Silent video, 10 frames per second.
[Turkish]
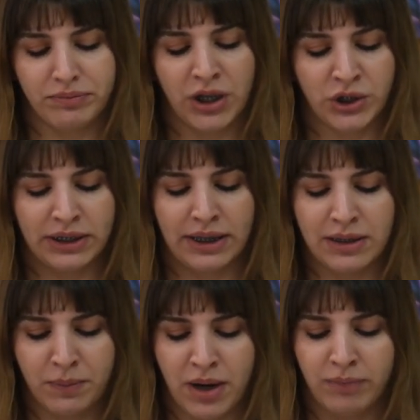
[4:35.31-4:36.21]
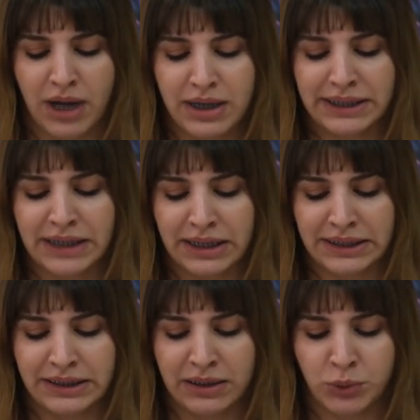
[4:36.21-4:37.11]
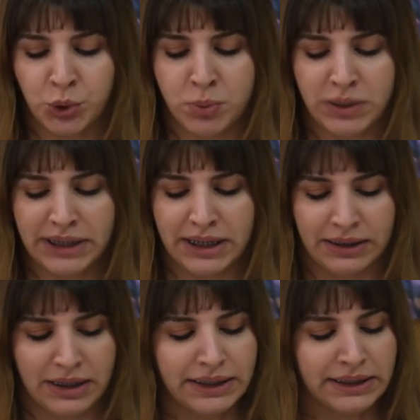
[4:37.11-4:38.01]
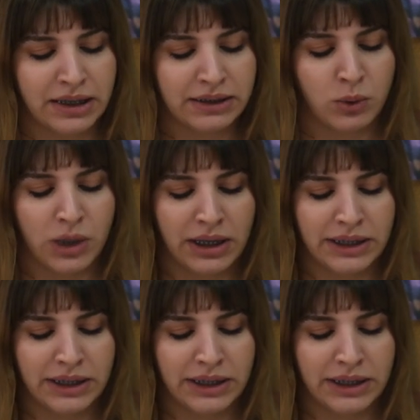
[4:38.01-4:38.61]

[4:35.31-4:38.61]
yaşanan depremlerle sarsıldığımız Şubat ayında sahada olan